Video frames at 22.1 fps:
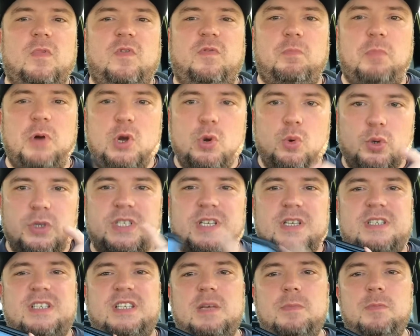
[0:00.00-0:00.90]
в
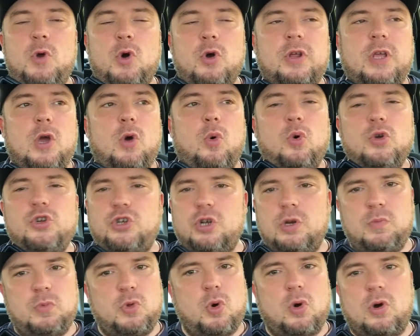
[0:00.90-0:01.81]
плюс семерки,
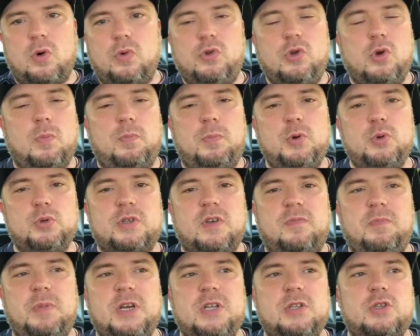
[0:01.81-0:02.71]
очень много у нее
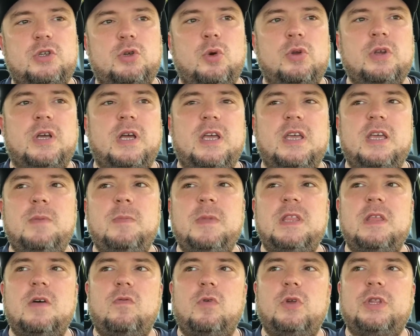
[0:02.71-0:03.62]
плюсов перед Сонькой,
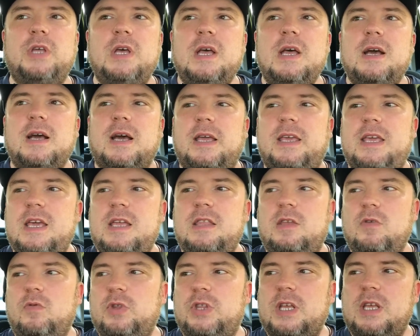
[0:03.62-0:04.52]
именно вот
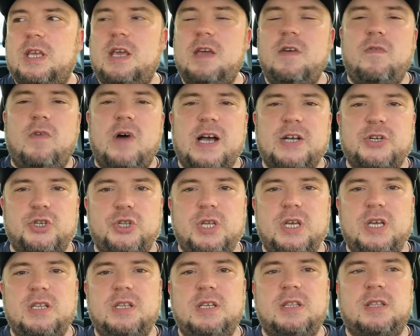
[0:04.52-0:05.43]
какие-то вот такие
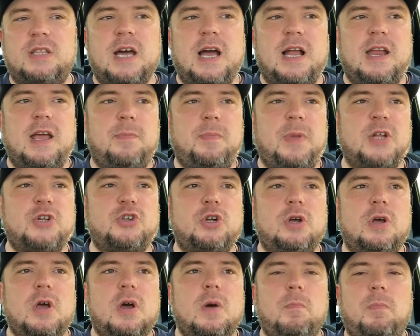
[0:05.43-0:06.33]
важные детали. Опять
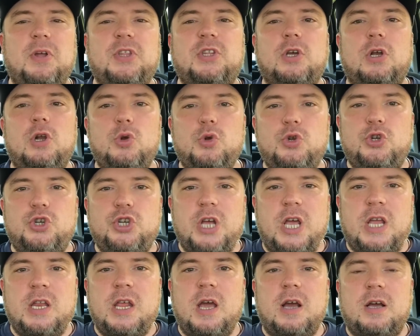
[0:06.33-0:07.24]
же,
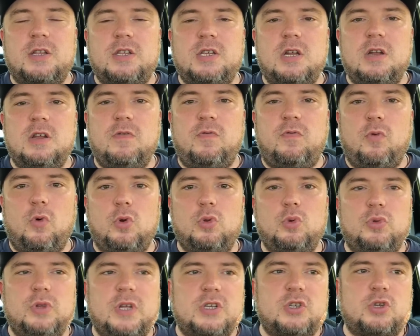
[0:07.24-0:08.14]
подключение к
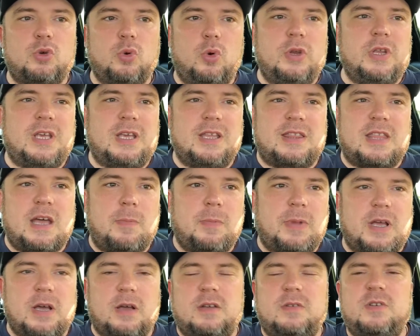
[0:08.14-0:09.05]
телефону, на Соньке
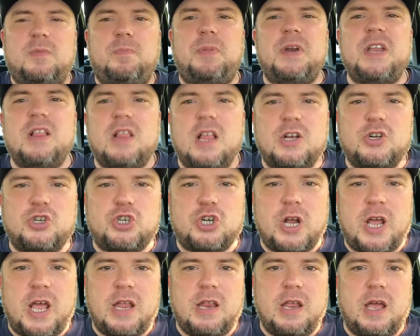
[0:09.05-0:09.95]
там
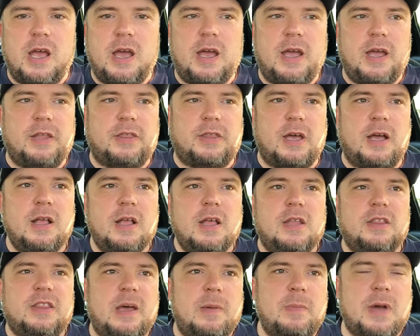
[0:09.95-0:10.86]
приложение это,
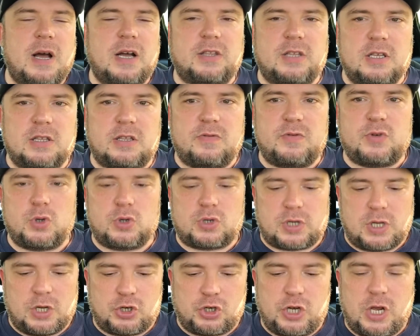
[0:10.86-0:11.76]
там как-то это все
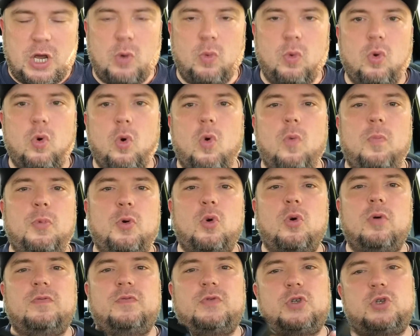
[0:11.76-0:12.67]
сложнее. У
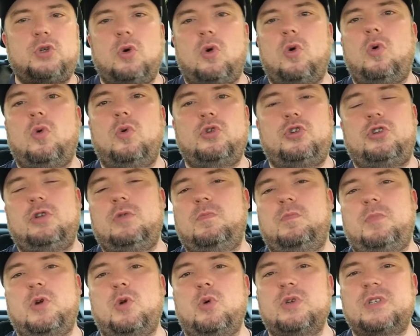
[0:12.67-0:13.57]
GoPro все очень
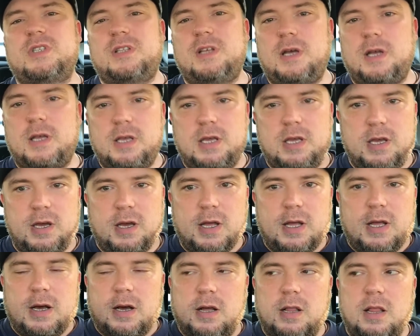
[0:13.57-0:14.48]
просто и
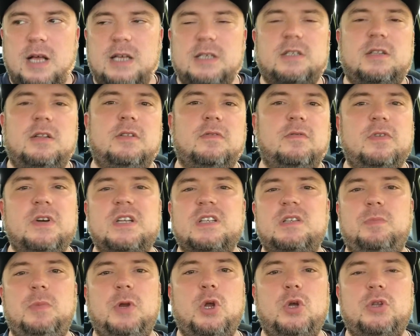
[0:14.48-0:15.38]
классно. Вы
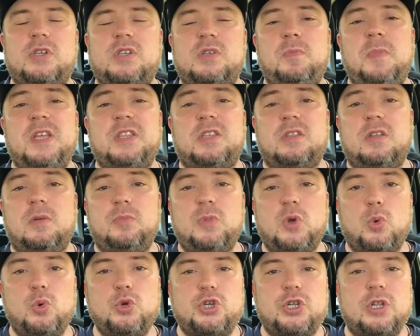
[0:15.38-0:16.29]
разберетесь методом
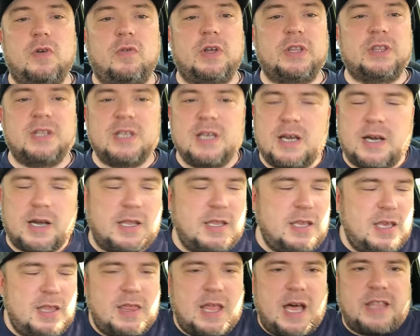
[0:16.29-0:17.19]
научного тыка,
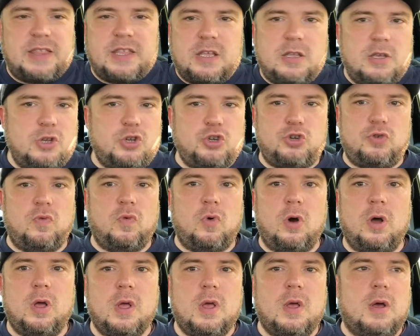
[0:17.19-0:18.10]
не надо
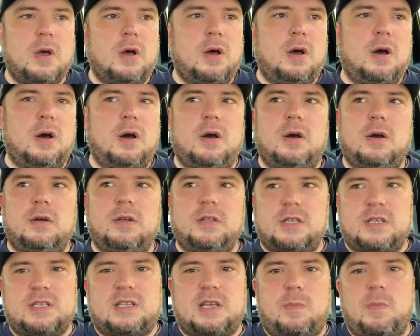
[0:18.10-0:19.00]
ничего, э,
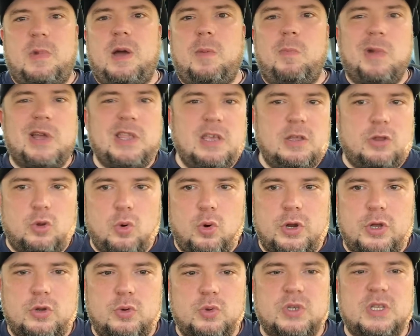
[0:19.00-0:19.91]
это самое,
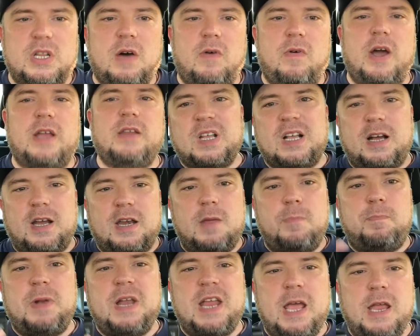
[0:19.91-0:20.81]
мониторить, узнавать.
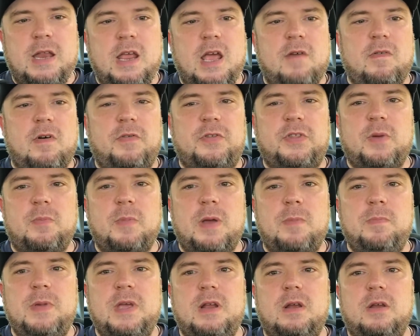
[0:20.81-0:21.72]
Крепление в
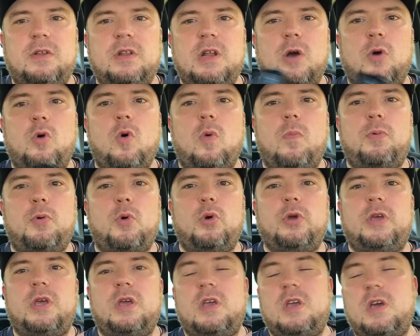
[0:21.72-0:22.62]
автомобиль. Для GoPro
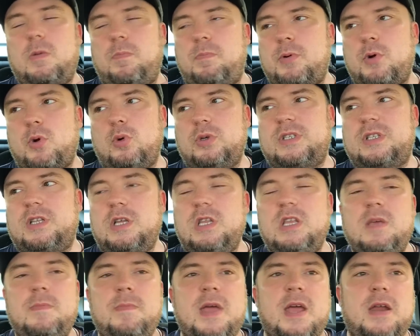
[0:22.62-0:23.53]
их просто
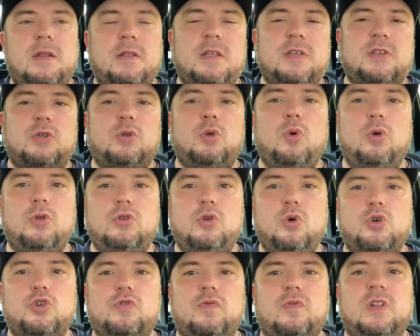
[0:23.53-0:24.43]
немерено стоит
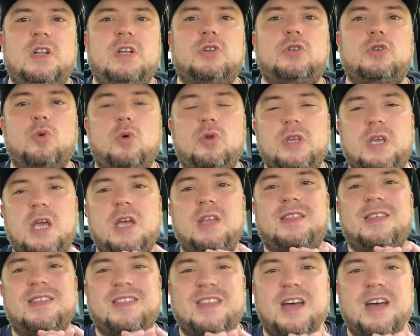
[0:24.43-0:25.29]
дешево, для Соньки это